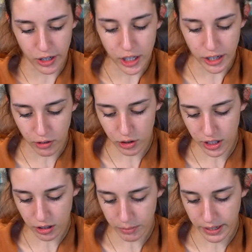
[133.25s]
Io ne voglio
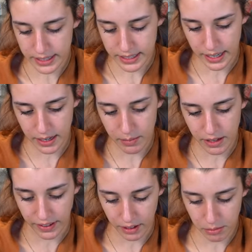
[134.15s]
già comprare sei. Me ne
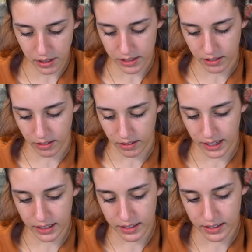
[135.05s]
fai comprare... Oh, là.